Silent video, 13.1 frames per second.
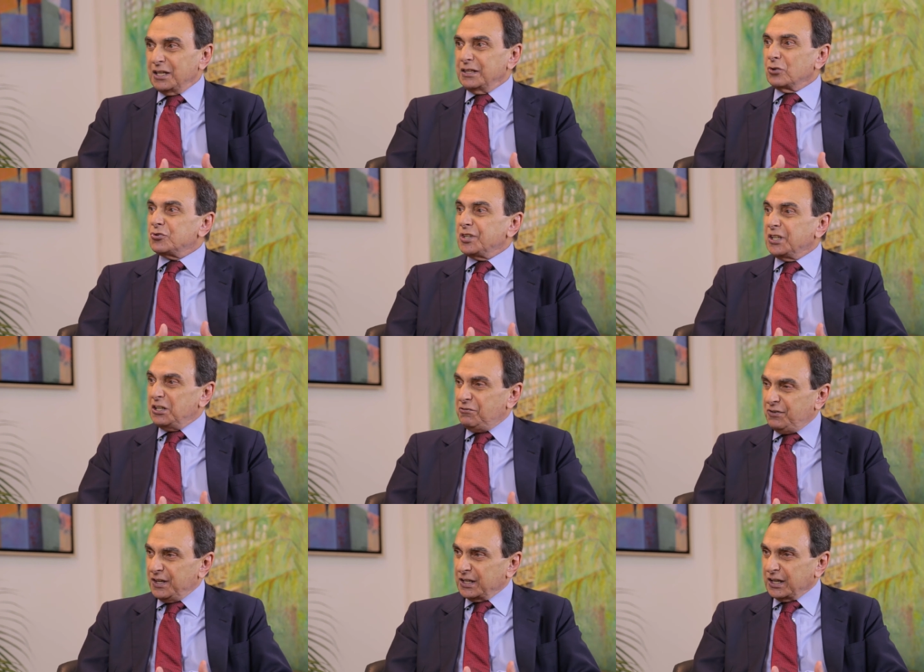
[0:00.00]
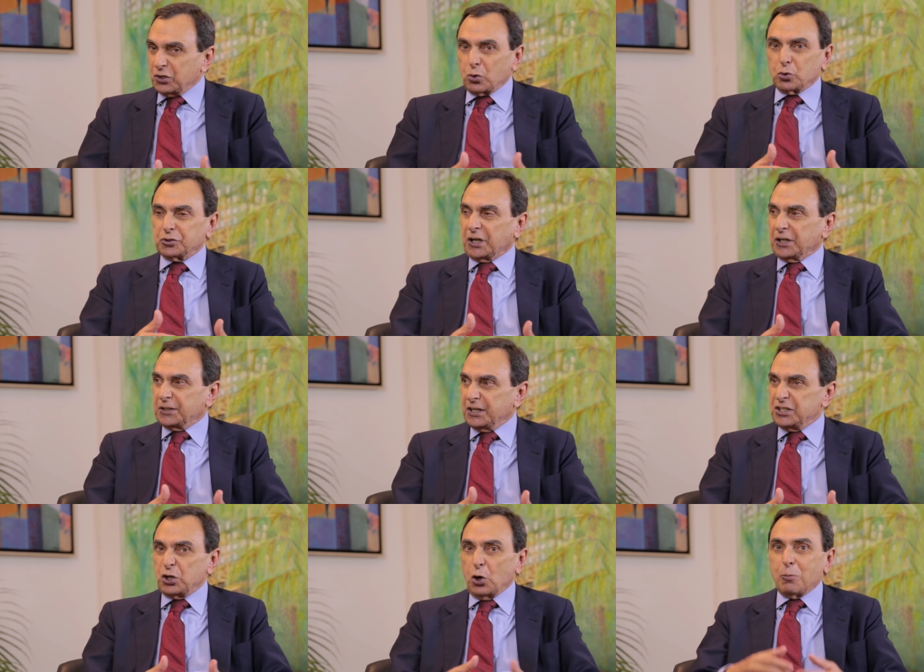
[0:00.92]
não significa que o
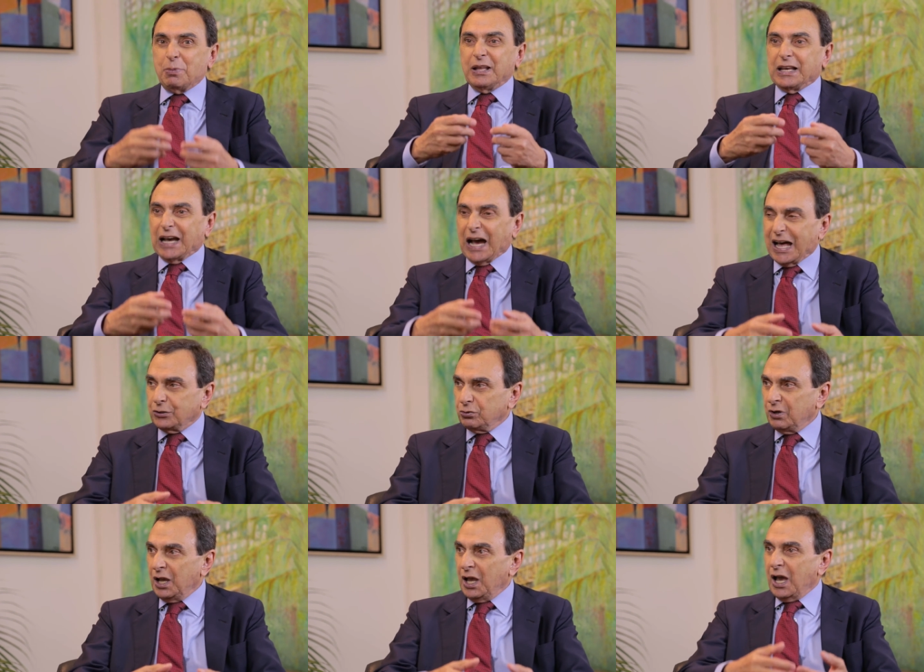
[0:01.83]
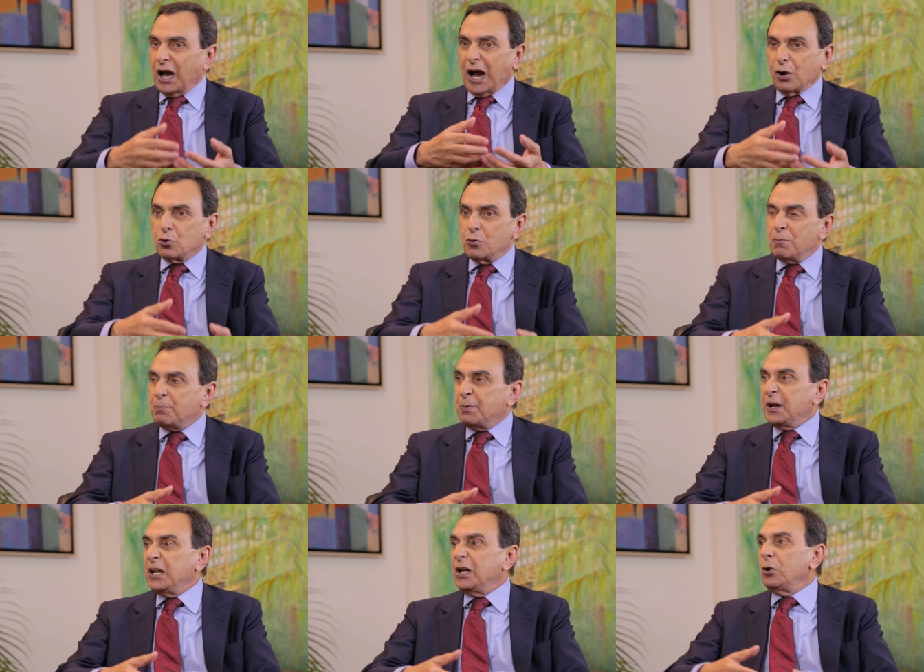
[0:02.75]
contratante é obrigado a
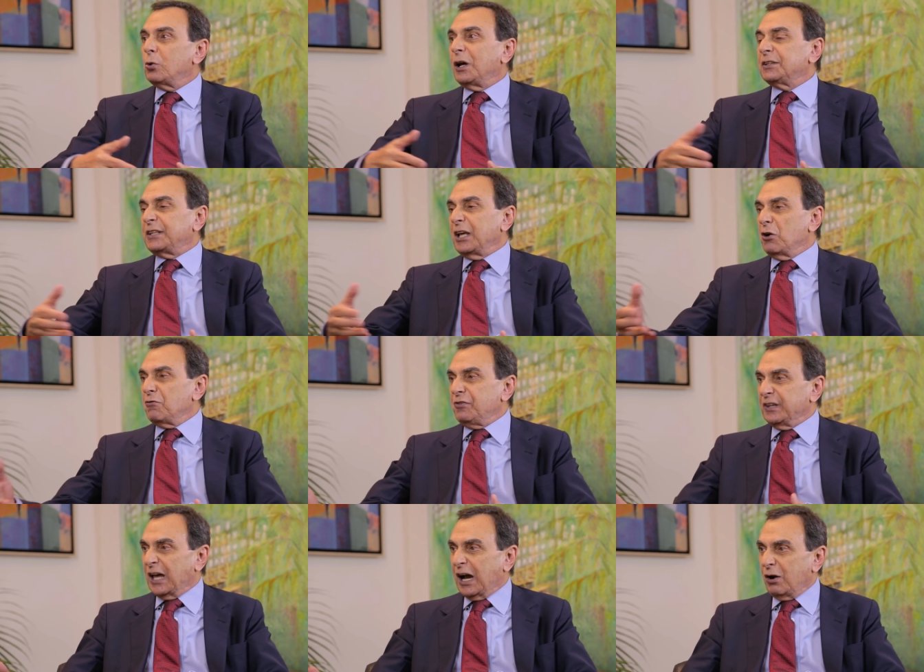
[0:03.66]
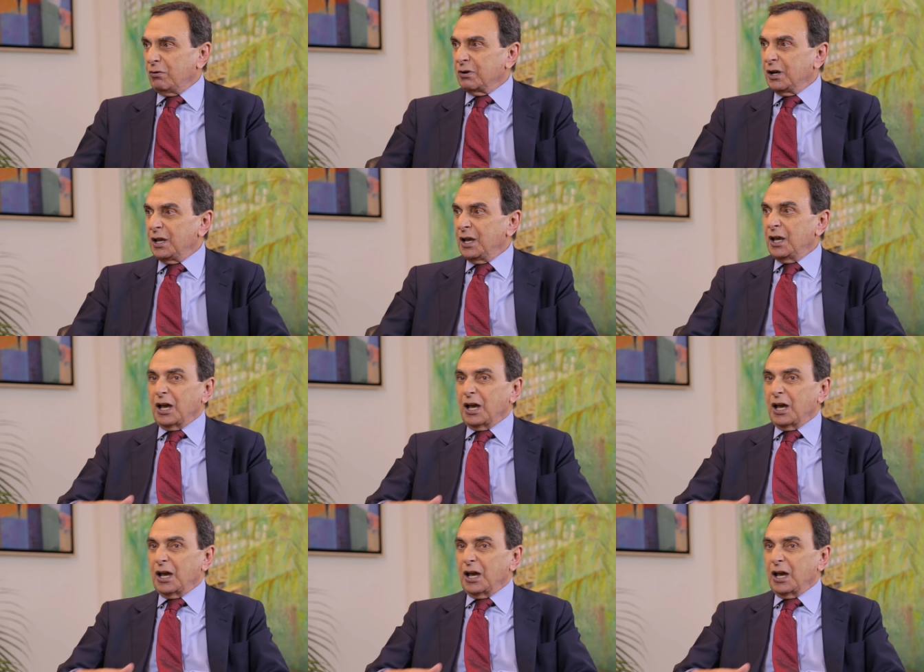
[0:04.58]
cumpri-lo até o final,